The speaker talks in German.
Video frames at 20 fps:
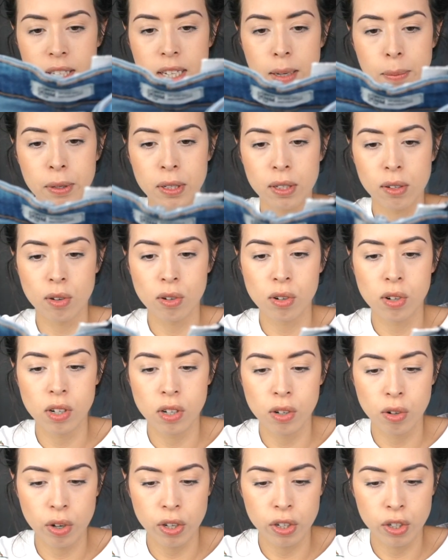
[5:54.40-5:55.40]
Ich habe jetzt auch noch
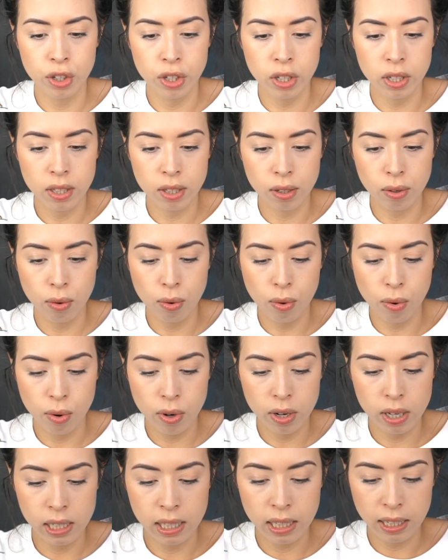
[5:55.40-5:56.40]
eine neue Jeans
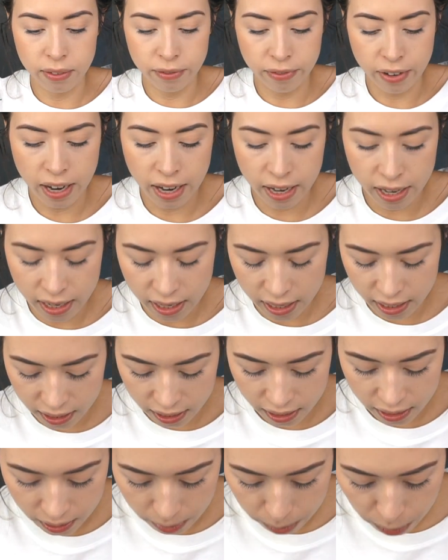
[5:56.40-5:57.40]
geholt, weil
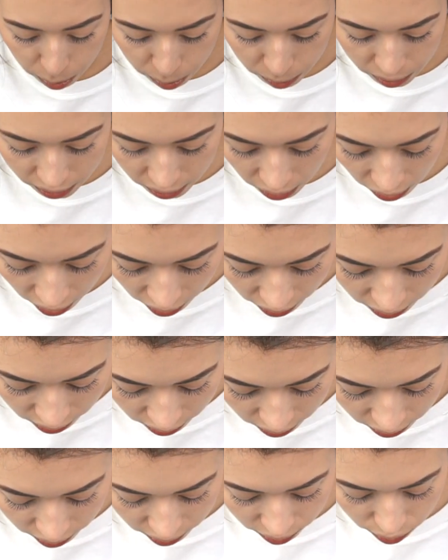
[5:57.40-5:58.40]
ich
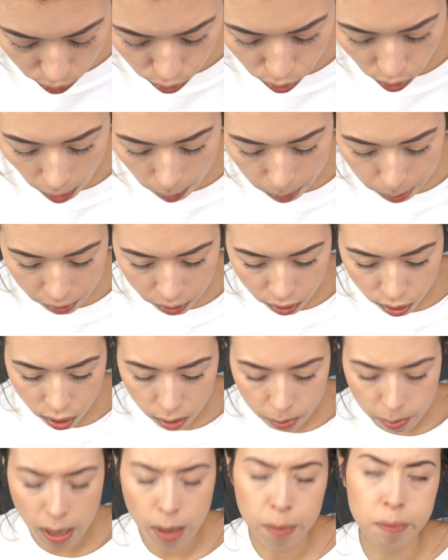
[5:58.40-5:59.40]
momentan so
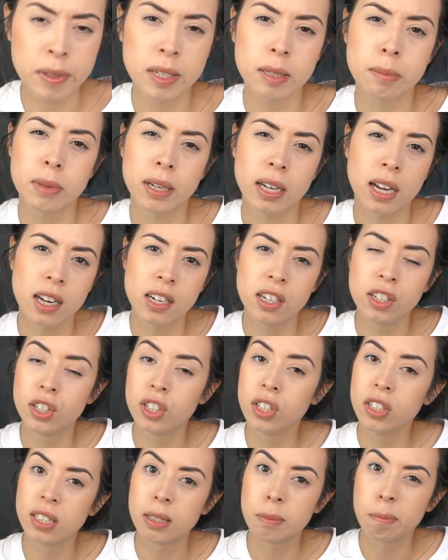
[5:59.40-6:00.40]
abgenommen habe, dass mir keine
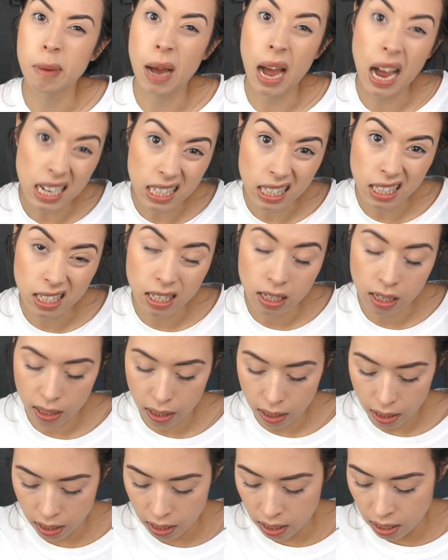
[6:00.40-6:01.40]
Jeans passt.
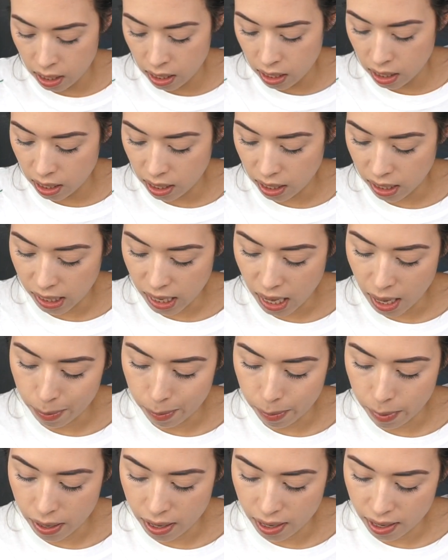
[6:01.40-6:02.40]
Ich
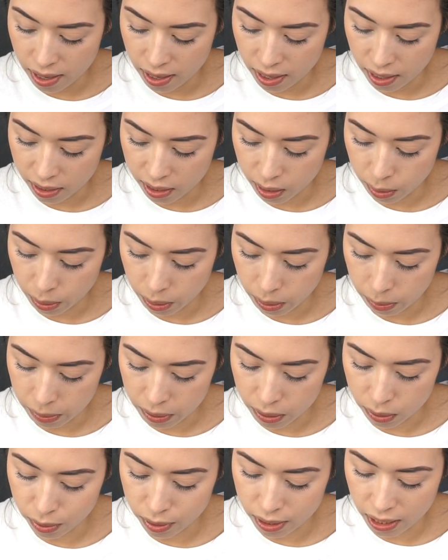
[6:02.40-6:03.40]
habe, äh, glaube ich,
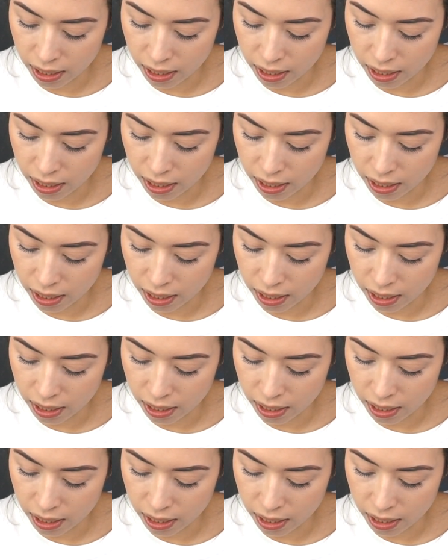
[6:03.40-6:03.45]
bis zu